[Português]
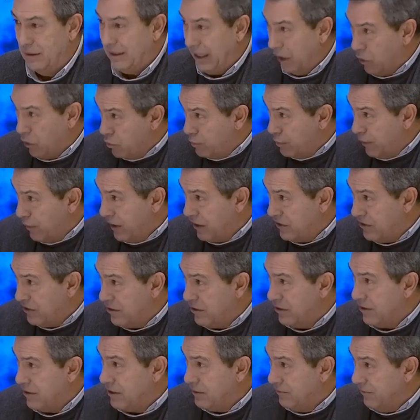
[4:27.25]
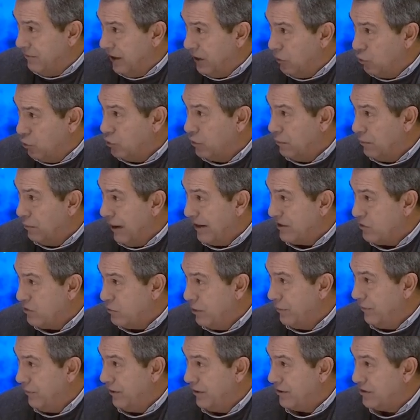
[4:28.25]
Tem o preço de se vir mais
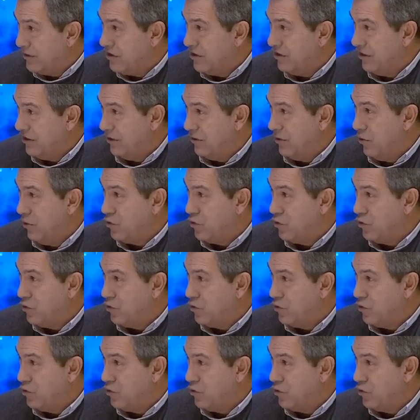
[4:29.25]
uma vez